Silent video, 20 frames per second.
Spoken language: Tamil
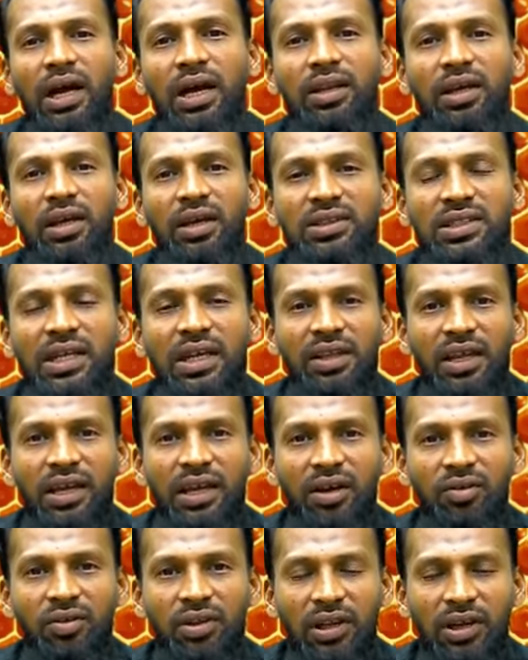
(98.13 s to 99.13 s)
அதை
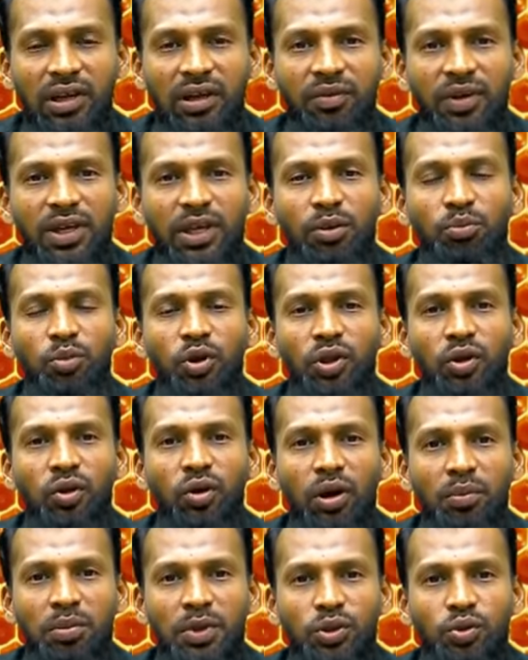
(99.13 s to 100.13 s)
சந்தையில் வந்து விற்க
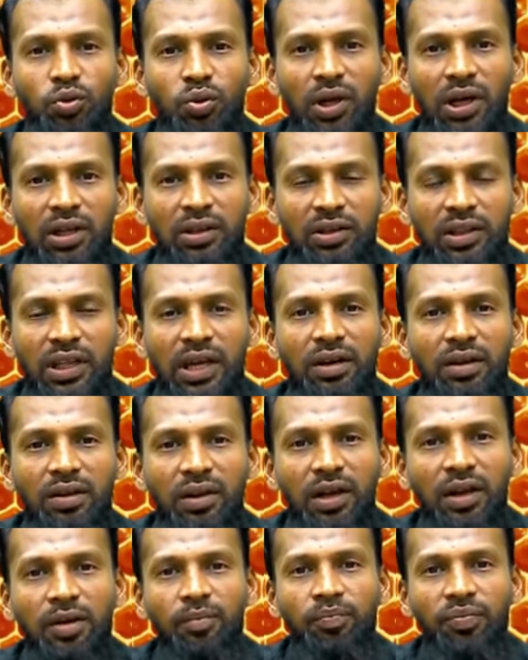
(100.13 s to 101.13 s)
முடியும் அப்படின்னு சொன்னால் அது தேன்
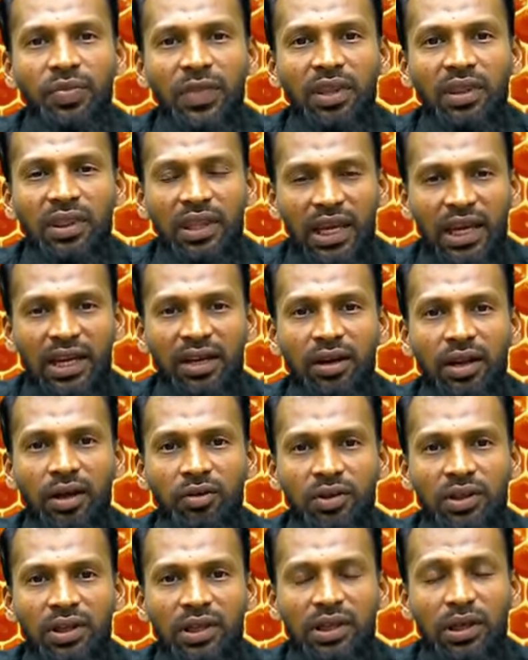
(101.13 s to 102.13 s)
தானா
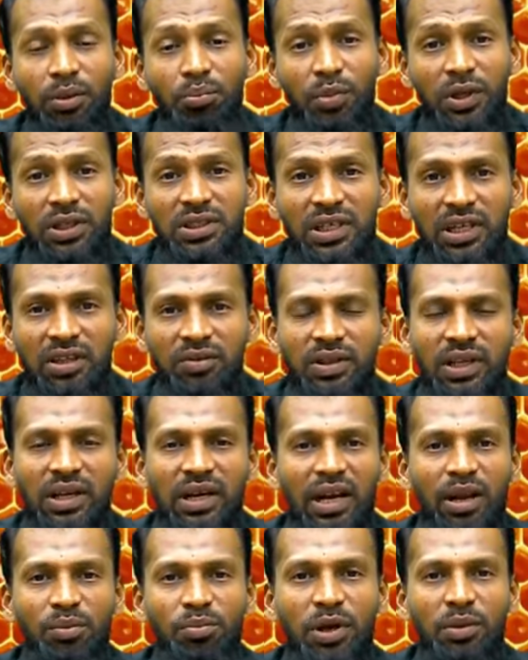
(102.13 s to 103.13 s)
தேனில் வந்து எண்பது
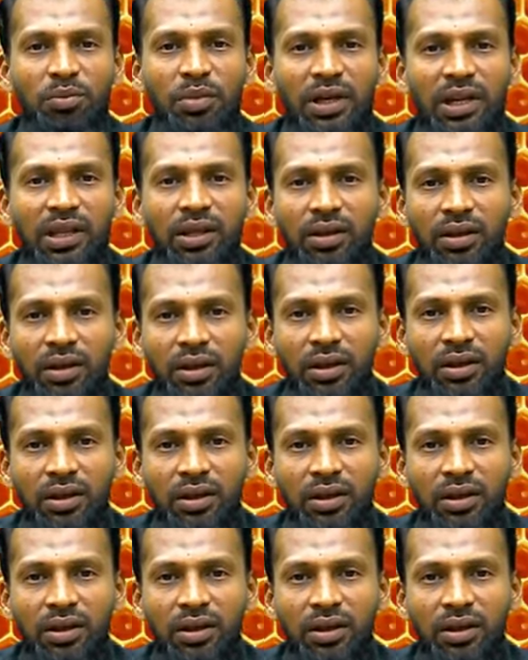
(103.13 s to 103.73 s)
சதவீதம் கலப்படம் பண்ணி